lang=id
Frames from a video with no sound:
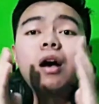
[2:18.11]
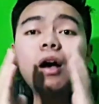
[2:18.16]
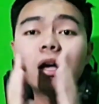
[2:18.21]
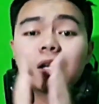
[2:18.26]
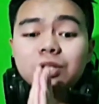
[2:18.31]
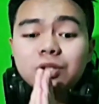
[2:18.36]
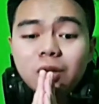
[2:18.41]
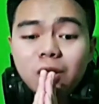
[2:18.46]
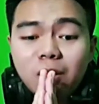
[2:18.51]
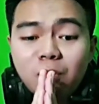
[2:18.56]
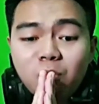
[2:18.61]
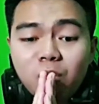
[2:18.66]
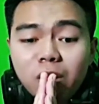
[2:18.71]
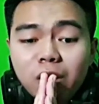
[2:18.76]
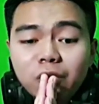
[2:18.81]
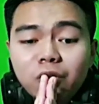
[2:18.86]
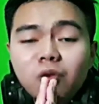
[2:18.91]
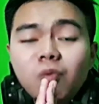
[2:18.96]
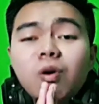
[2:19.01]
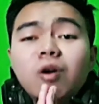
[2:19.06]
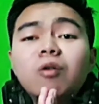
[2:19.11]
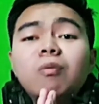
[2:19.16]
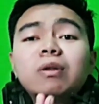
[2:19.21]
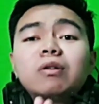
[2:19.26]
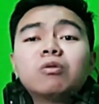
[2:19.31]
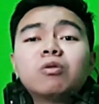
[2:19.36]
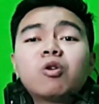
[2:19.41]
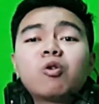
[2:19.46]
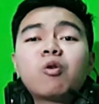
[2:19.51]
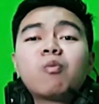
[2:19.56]
Assalamualaikum
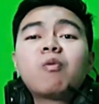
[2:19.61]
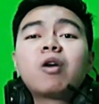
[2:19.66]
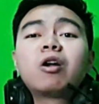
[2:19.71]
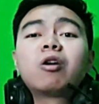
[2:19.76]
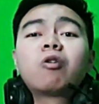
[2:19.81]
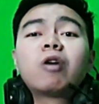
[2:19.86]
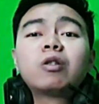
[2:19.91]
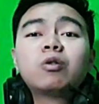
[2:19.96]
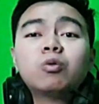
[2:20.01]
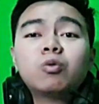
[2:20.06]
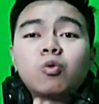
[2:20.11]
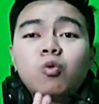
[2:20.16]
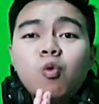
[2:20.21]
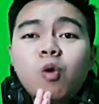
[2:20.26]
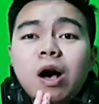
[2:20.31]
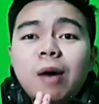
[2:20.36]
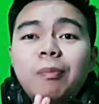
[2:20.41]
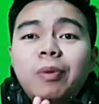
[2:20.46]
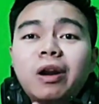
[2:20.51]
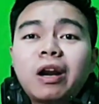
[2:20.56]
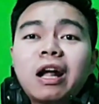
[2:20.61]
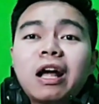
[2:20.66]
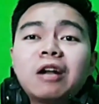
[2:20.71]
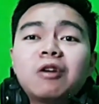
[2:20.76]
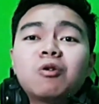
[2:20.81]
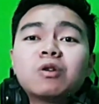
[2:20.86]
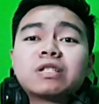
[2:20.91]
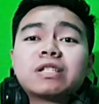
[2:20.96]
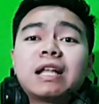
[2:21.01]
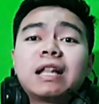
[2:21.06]
warahmatullahi wabarakatuh Gua
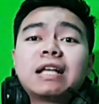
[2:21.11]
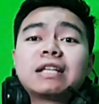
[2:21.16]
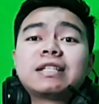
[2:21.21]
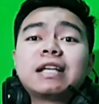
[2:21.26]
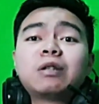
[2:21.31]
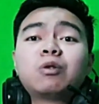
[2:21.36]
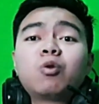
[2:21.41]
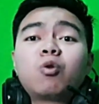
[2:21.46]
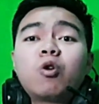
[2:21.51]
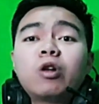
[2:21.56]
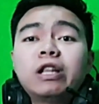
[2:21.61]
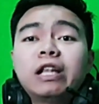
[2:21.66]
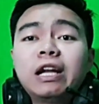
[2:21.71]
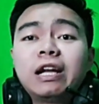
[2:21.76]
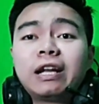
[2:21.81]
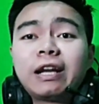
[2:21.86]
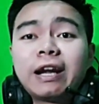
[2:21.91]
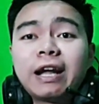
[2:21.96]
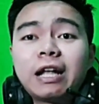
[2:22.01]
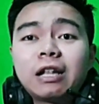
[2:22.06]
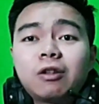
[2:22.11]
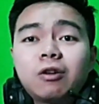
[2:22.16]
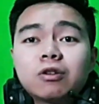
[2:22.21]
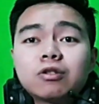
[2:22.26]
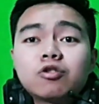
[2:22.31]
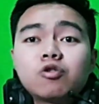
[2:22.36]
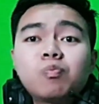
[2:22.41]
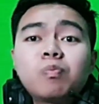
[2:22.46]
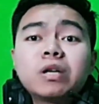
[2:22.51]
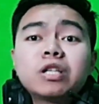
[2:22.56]
Brando salah satu konten kreator
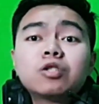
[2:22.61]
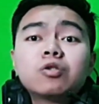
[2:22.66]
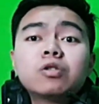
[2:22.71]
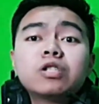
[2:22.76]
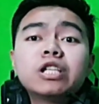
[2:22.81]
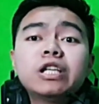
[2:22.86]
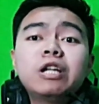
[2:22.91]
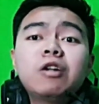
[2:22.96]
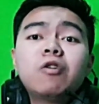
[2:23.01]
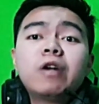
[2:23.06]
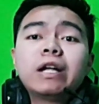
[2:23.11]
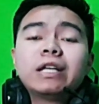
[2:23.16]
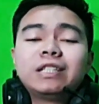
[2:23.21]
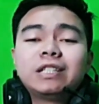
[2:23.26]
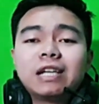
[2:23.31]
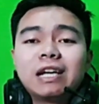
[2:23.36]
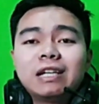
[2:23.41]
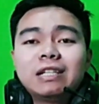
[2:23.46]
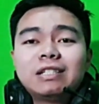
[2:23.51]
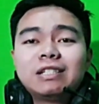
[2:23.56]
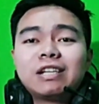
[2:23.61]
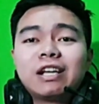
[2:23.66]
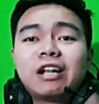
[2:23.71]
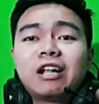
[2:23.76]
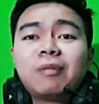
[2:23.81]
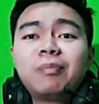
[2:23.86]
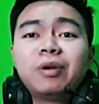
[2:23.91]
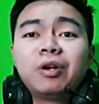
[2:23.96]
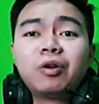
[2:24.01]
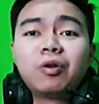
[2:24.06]
Super susi Indonesia di
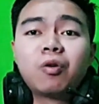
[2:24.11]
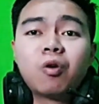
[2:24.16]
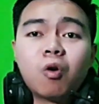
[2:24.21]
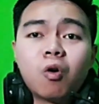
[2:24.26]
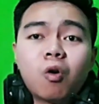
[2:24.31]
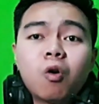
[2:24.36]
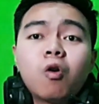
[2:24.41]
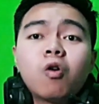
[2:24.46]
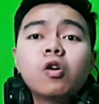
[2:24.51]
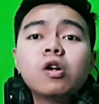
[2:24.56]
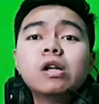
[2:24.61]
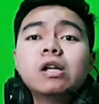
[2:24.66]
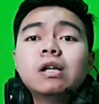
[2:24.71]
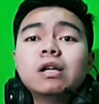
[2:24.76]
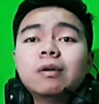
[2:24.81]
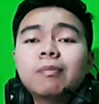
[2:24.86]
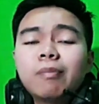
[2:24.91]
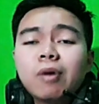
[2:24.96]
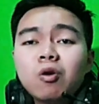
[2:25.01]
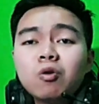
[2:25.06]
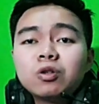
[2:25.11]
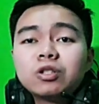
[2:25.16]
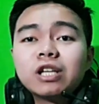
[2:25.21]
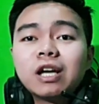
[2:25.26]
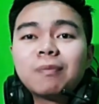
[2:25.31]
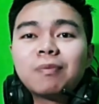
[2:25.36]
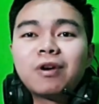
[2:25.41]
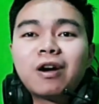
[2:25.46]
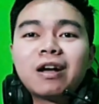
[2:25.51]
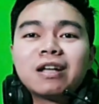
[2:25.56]
channel Minggu
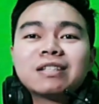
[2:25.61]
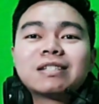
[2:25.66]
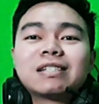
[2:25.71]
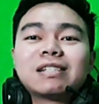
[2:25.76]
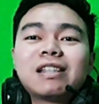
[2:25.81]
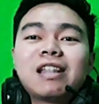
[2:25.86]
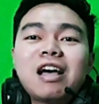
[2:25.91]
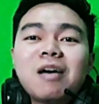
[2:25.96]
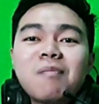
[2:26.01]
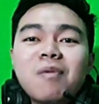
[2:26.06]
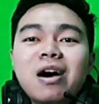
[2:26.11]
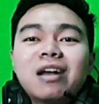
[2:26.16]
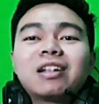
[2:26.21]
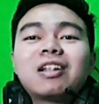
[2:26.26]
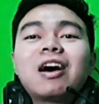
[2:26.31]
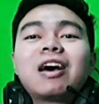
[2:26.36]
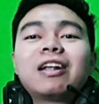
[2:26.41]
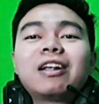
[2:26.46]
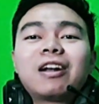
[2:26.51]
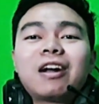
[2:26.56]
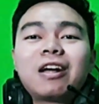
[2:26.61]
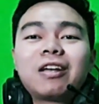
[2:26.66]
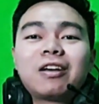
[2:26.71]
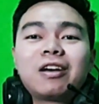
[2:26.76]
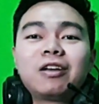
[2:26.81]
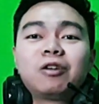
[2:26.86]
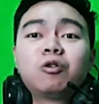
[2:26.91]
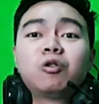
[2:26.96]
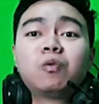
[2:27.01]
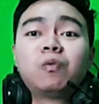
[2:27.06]
Mengucapkan selamat Hari
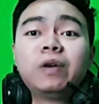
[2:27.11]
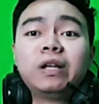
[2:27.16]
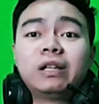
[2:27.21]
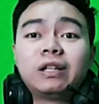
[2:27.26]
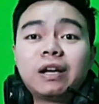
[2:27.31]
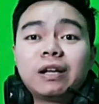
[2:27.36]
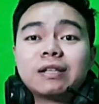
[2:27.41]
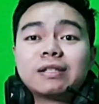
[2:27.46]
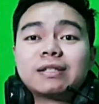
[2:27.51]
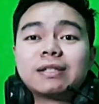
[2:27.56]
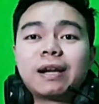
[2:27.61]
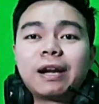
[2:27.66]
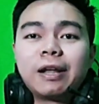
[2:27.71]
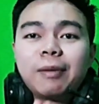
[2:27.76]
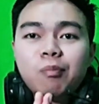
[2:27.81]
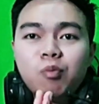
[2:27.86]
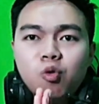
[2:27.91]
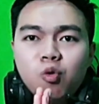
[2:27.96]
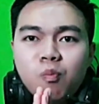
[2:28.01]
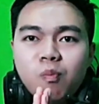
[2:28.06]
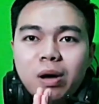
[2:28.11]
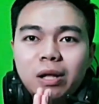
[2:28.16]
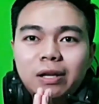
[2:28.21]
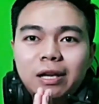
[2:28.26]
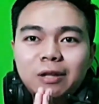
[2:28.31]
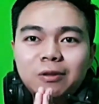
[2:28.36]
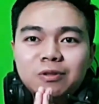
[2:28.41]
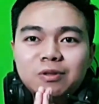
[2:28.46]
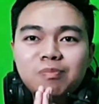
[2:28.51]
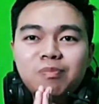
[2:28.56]
Raya Idul Fitri
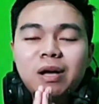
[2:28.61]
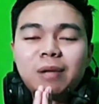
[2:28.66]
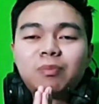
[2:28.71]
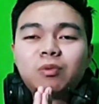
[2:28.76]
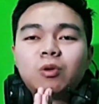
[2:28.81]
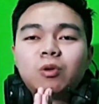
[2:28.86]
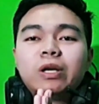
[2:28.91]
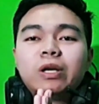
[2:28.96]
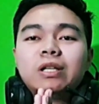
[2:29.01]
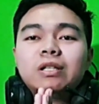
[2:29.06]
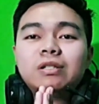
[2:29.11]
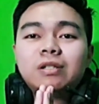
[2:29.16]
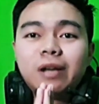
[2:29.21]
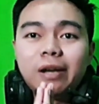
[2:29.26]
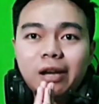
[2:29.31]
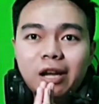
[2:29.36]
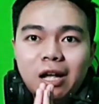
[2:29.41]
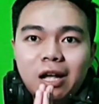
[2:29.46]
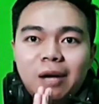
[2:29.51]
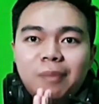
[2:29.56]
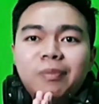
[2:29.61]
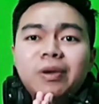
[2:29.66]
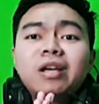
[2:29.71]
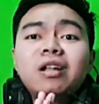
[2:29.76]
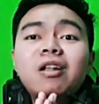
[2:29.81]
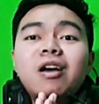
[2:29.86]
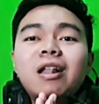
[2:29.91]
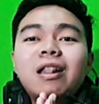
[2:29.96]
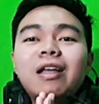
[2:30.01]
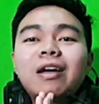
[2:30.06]
1440 Hijriah
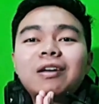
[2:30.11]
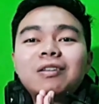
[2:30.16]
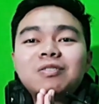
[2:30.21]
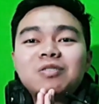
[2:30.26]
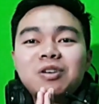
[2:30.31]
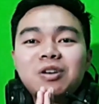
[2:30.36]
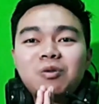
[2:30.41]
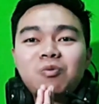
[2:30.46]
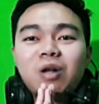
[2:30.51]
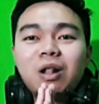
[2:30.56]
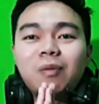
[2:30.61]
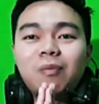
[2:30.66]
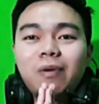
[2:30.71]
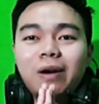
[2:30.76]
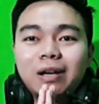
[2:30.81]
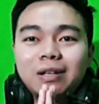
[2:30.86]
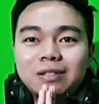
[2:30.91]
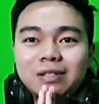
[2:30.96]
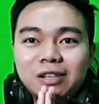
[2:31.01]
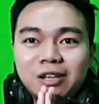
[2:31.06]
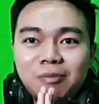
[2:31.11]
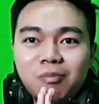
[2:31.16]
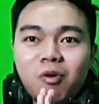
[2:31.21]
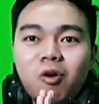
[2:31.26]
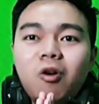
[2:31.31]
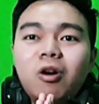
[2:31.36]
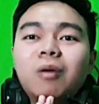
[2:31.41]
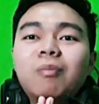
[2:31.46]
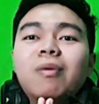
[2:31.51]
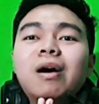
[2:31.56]
Minal Aidin wal Faizin
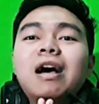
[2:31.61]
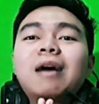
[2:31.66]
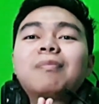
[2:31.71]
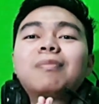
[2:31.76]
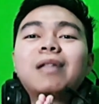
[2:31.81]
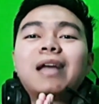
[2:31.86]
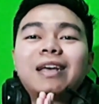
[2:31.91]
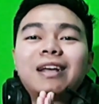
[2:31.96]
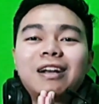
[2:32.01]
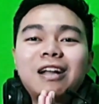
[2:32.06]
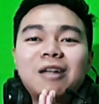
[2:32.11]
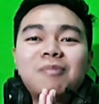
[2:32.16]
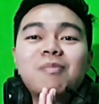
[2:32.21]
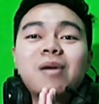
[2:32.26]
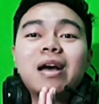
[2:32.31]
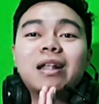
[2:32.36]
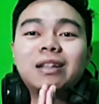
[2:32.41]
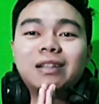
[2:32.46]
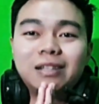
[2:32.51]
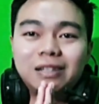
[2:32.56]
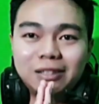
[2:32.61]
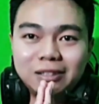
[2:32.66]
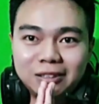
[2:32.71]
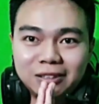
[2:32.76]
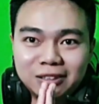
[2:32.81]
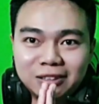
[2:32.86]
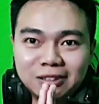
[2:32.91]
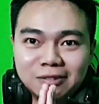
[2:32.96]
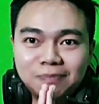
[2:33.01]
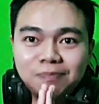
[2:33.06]
Mohon maaf lahir dan batin
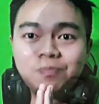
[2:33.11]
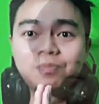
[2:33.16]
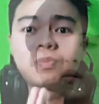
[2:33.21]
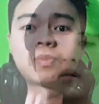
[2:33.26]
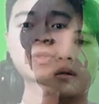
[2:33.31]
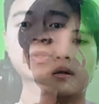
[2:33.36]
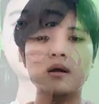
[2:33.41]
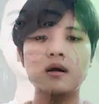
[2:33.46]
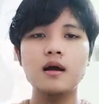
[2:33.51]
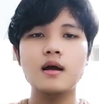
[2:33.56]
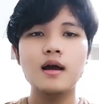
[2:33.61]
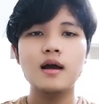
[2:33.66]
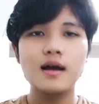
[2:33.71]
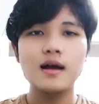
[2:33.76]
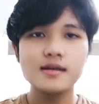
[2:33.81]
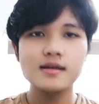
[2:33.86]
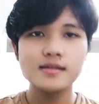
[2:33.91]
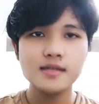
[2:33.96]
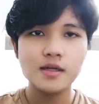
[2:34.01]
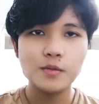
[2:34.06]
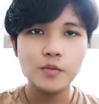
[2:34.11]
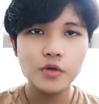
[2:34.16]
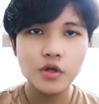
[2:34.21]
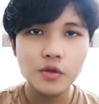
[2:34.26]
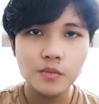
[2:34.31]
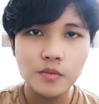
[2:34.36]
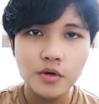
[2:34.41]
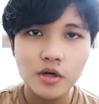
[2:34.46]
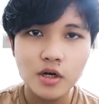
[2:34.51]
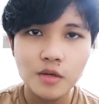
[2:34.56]

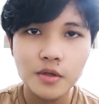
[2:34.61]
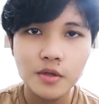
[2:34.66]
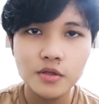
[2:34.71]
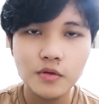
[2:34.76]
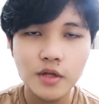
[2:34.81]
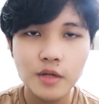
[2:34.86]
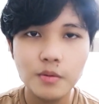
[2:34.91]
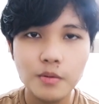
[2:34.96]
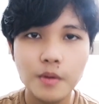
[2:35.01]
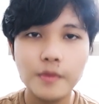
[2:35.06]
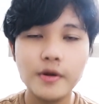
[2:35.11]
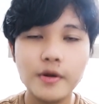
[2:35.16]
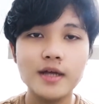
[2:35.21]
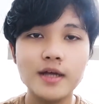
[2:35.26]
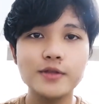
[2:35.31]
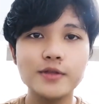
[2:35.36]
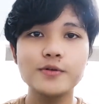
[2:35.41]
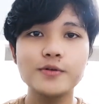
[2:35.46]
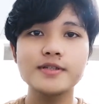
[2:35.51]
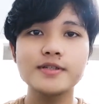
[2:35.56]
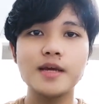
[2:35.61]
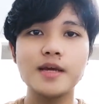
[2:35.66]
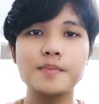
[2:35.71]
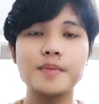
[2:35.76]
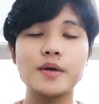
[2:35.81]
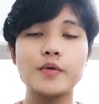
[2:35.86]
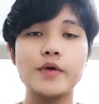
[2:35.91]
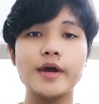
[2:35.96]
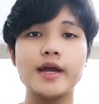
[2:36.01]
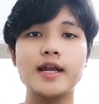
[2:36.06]
Assalamualaikum warahmatullahi wabarakatuh.
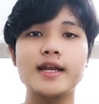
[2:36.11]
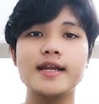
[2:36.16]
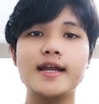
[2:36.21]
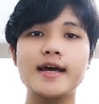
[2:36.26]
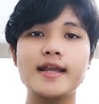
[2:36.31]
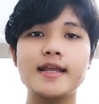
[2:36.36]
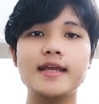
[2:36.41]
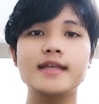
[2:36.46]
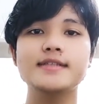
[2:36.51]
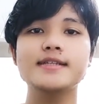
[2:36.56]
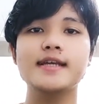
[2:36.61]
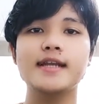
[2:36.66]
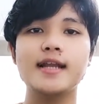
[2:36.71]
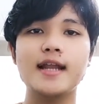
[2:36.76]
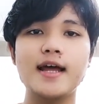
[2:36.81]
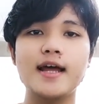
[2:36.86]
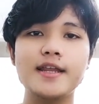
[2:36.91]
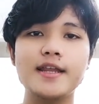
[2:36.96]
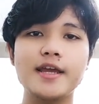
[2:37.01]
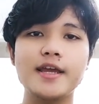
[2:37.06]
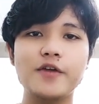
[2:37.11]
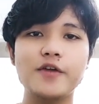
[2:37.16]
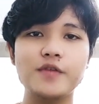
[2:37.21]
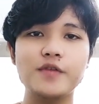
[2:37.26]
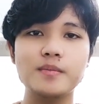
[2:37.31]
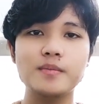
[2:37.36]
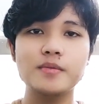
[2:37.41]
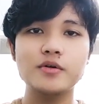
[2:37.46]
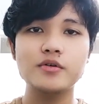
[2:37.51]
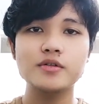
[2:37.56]
Saya perwakilan dari channel
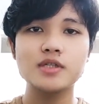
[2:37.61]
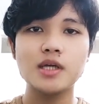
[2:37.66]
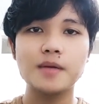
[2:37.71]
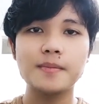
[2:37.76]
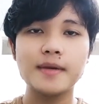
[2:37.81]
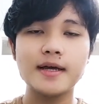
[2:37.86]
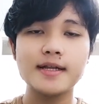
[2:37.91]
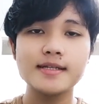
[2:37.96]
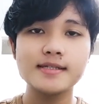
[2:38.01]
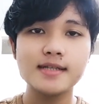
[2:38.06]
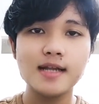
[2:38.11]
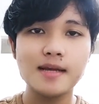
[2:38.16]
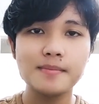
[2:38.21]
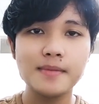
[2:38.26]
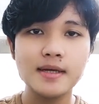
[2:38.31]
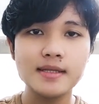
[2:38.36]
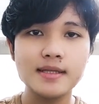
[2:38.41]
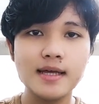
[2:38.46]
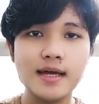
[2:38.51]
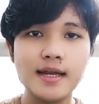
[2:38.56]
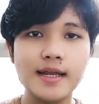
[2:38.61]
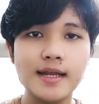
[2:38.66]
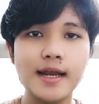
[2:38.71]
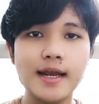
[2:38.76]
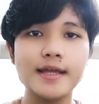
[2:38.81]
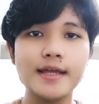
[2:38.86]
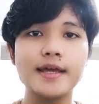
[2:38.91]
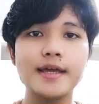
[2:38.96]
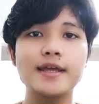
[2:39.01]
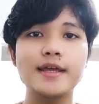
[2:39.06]
Anika Evi mengucapkan
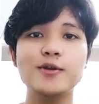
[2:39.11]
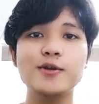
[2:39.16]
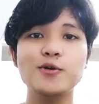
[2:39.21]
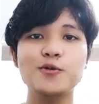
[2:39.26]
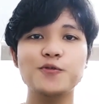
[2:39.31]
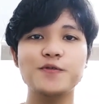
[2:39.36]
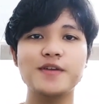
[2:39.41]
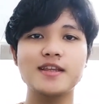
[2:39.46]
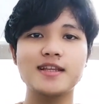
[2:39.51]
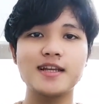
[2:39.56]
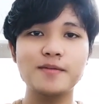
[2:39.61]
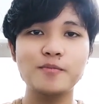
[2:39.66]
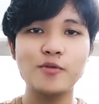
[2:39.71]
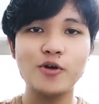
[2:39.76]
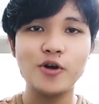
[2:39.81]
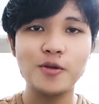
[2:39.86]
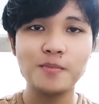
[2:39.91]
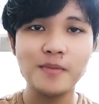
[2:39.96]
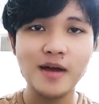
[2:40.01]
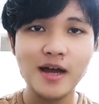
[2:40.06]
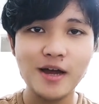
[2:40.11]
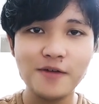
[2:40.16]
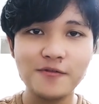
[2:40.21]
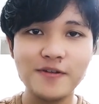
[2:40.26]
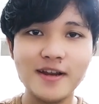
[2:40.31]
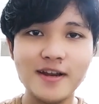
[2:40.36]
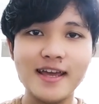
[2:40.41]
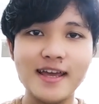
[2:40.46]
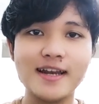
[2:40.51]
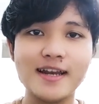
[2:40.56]
selamat Hari Raya Idul Fitri.
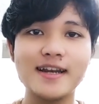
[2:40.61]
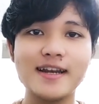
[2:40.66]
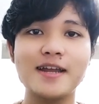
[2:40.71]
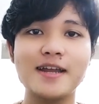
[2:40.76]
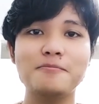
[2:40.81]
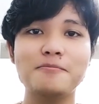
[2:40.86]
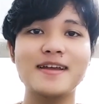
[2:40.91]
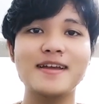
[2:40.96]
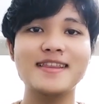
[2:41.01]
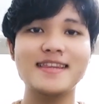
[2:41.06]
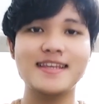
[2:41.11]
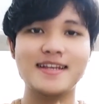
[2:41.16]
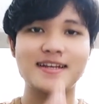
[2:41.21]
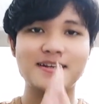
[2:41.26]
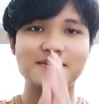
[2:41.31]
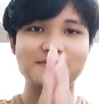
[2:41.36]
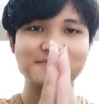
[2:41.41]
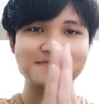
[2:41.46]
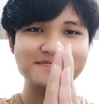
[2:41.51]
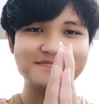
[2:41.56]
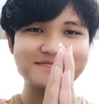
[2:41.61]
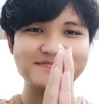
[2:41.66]
Mohon maaf lahir dan batin.